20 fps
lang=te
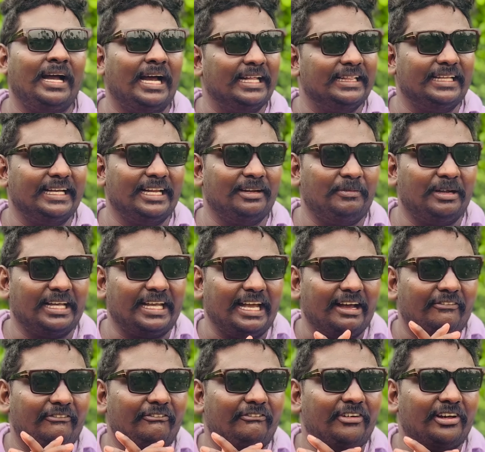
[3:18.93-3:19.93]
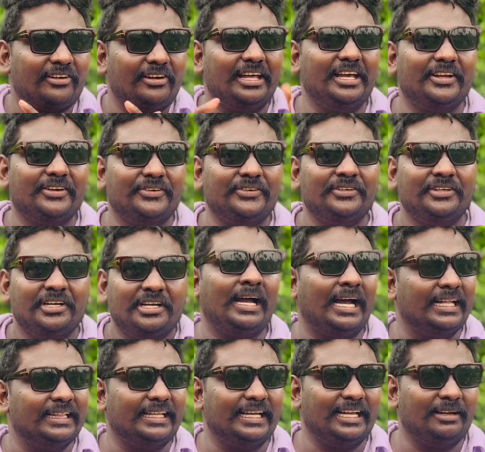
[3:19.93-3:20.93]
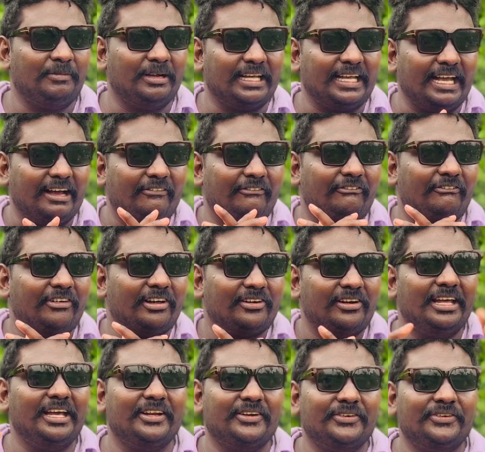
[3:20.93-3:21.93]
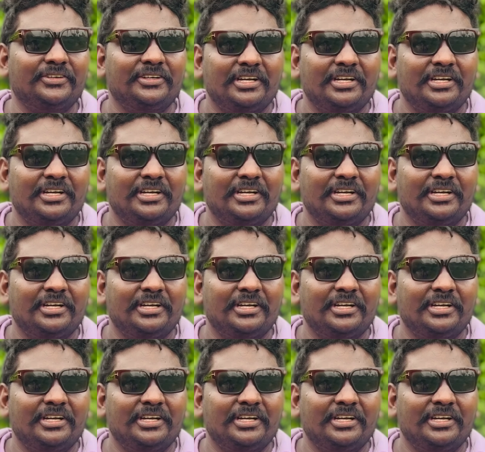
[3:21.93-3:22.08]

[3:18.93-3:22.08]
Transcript: అందుకని మనకి ఎవ్వరు లేరు అందుకని మనకి ఎవ్వరు లేరు